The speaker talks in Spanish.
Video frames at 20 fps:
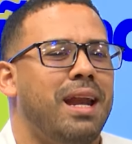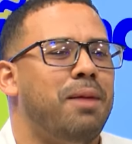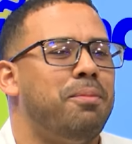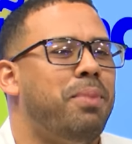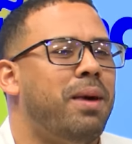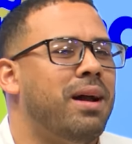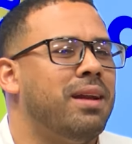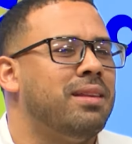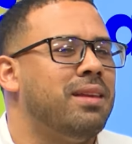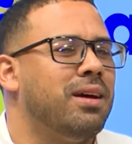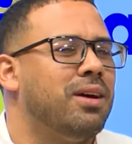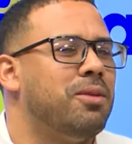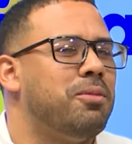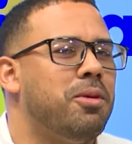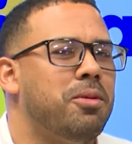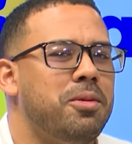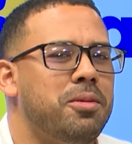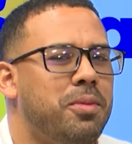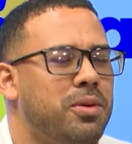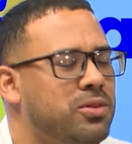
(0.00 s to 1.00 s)
parte
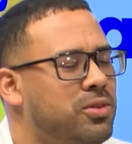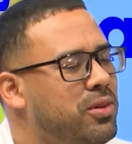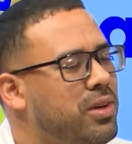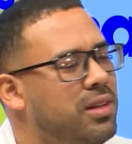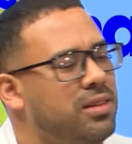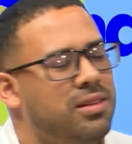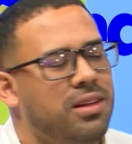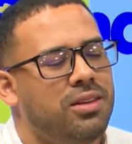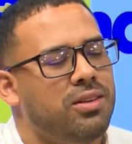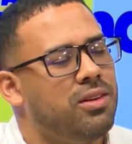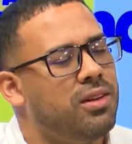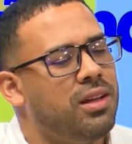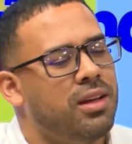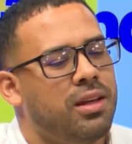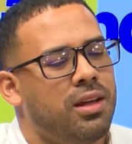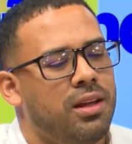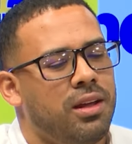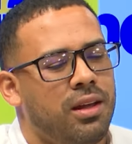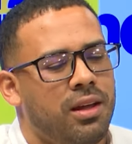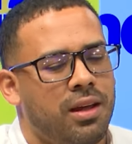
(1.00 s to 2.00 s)
como mi persona entiendo de
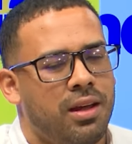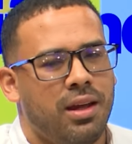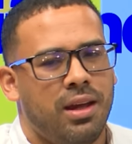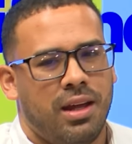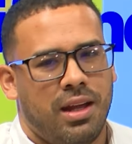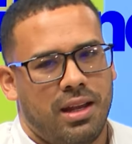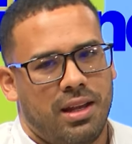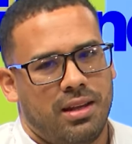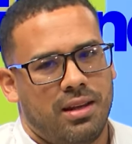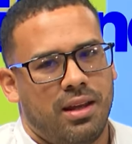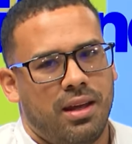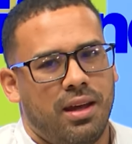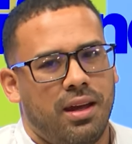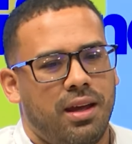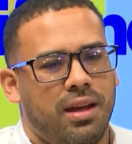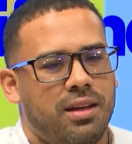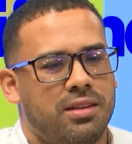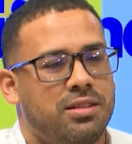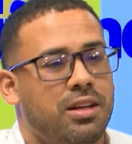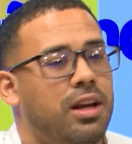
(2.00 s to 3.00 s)
que
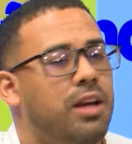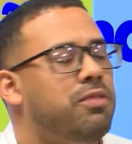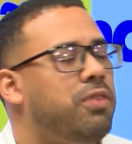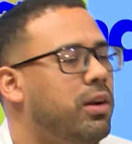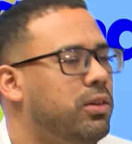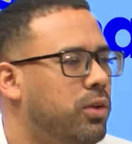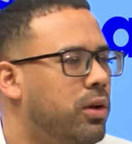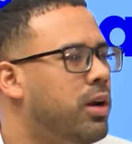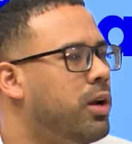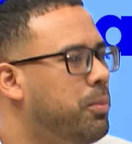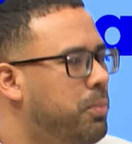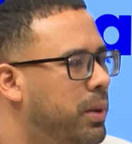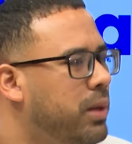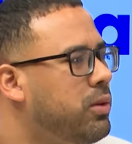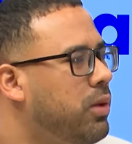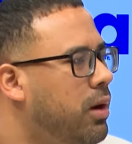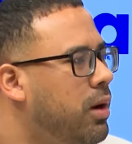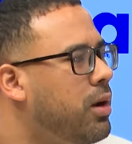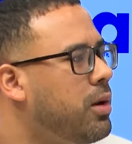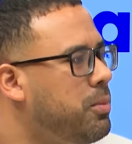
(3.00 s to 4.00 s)
eh, se le faltó el
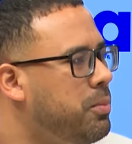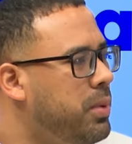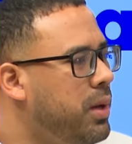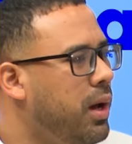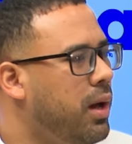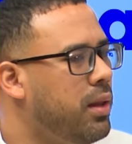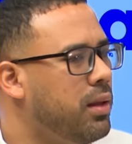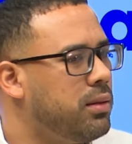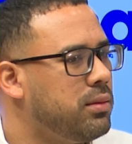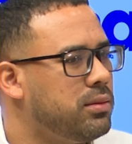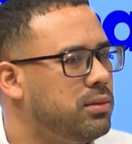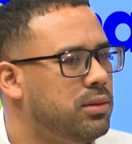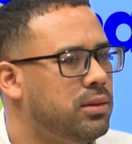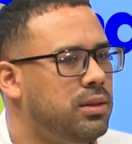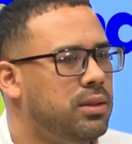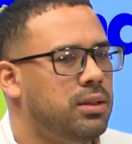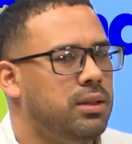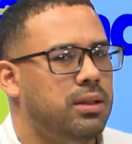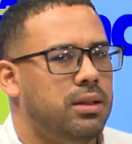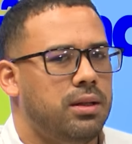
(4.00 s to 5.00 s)
respeto a la Olimpiada.
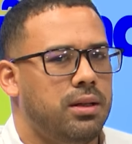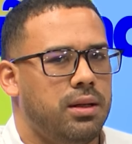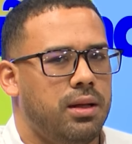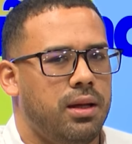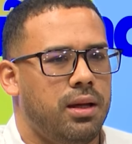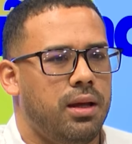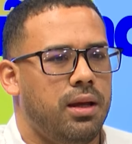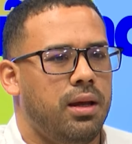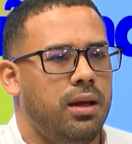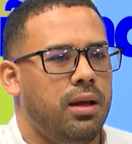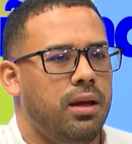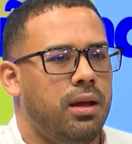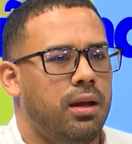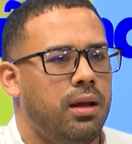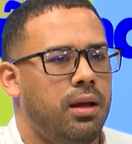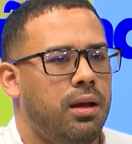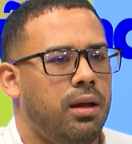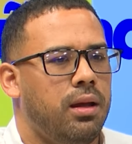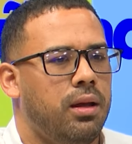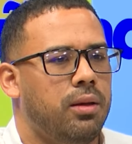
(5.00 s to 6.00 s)

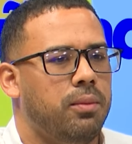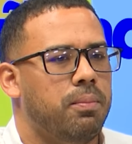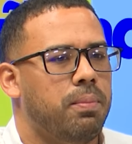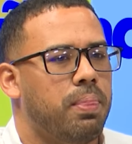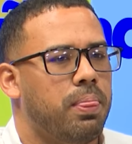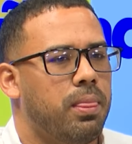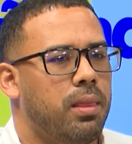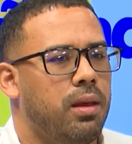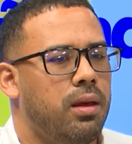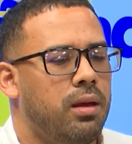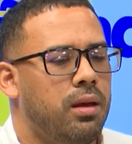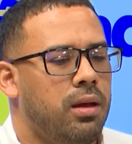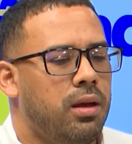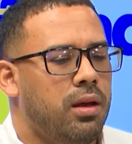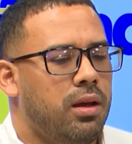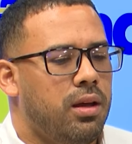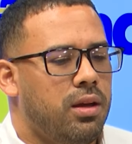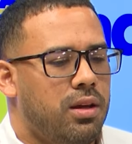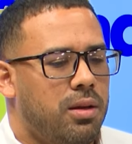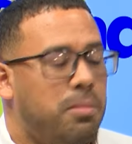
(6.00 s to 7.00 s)
Eh,
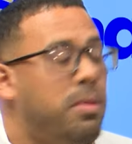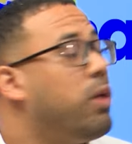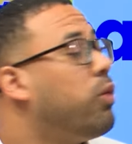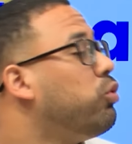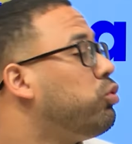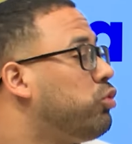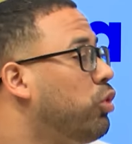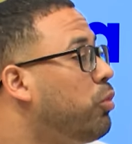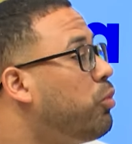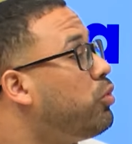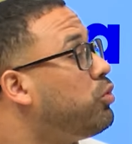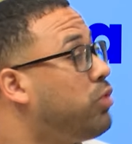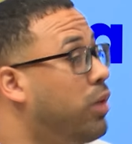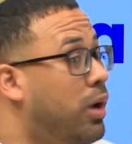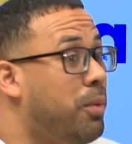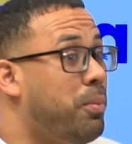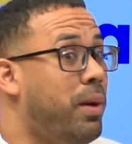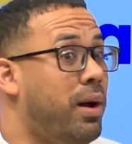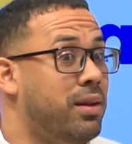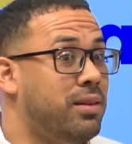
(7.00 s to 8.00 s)
me gustó mucho
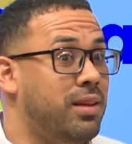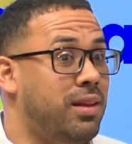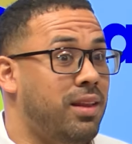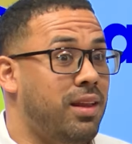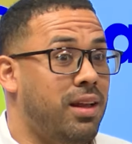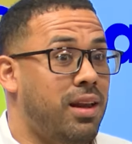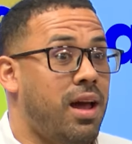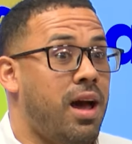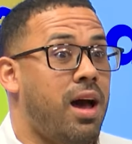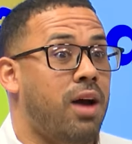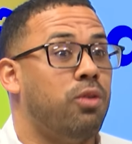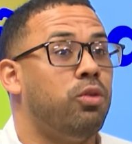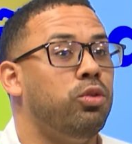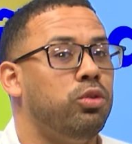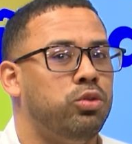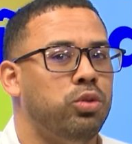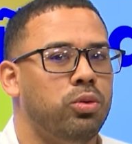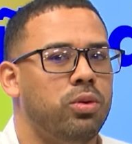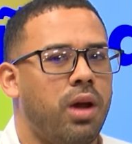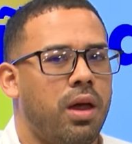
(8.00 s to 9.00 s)
la parte de la
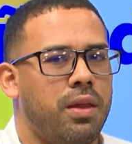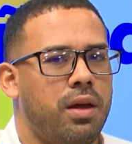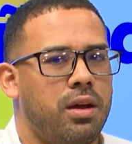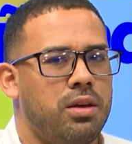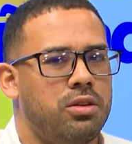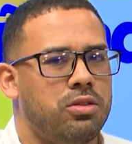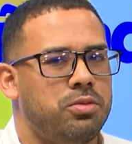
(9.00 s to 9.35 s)
cultura de ellos,